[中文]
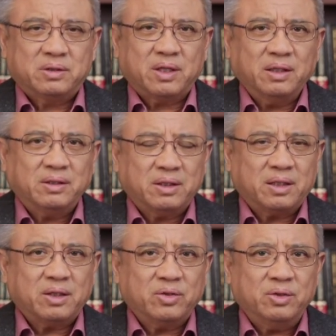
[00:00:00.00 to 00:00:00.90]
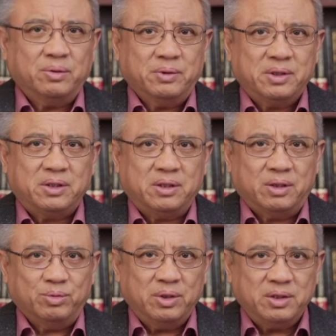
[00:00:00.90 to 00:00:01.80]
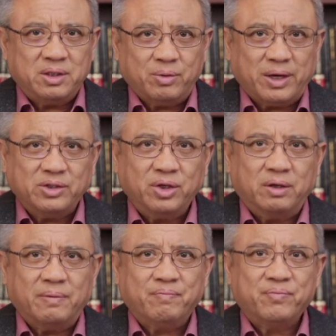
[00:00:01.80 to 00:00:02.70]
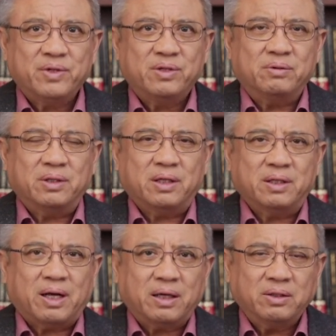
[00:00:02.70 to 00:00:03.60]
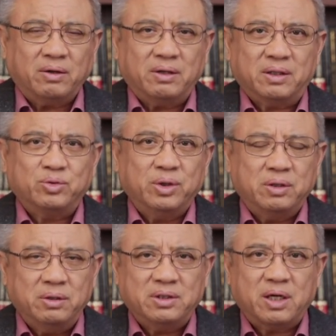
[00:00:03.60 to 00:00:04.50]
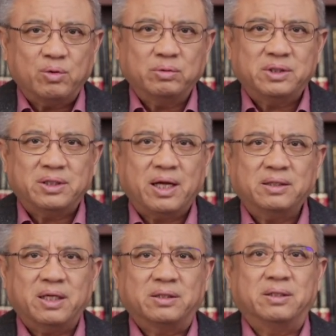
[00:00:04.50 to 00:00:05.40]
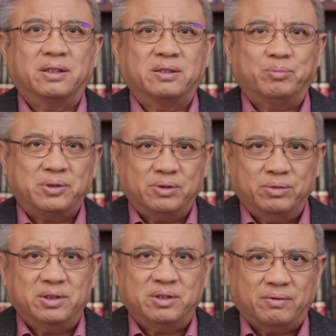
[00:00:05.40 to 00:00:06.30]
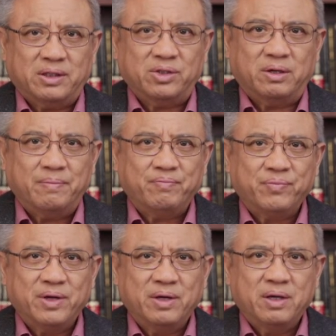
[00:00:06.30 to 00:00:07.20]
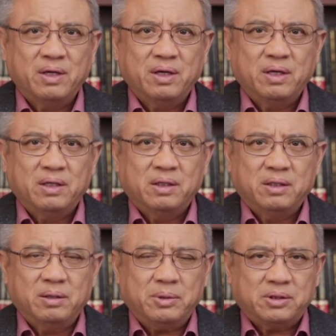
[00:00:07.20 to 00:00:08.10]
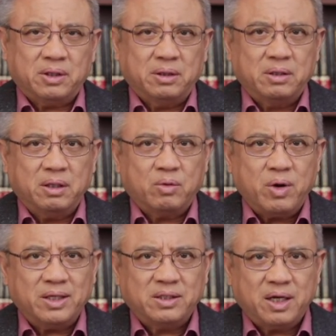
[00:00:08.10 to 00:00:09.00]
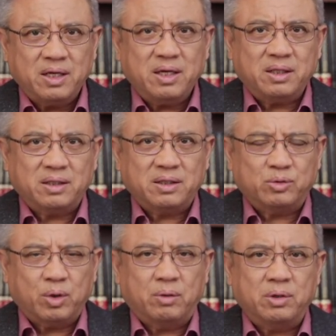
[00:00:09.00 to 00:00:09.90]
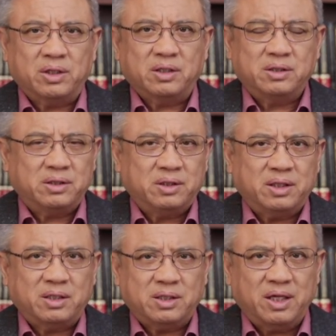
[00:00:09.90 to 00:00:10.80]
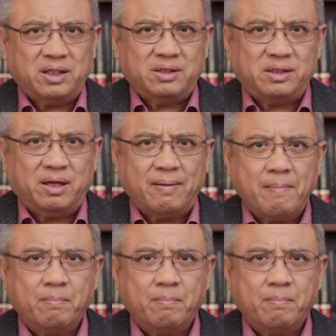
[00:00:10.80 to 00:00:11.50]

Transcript: 当时大家都以为是愚人节玩笑，结果呢拿到了最后一张工资单才知道这不是愚人节玩笑。那么整个快餐业的这个状况呢，现在是类似的。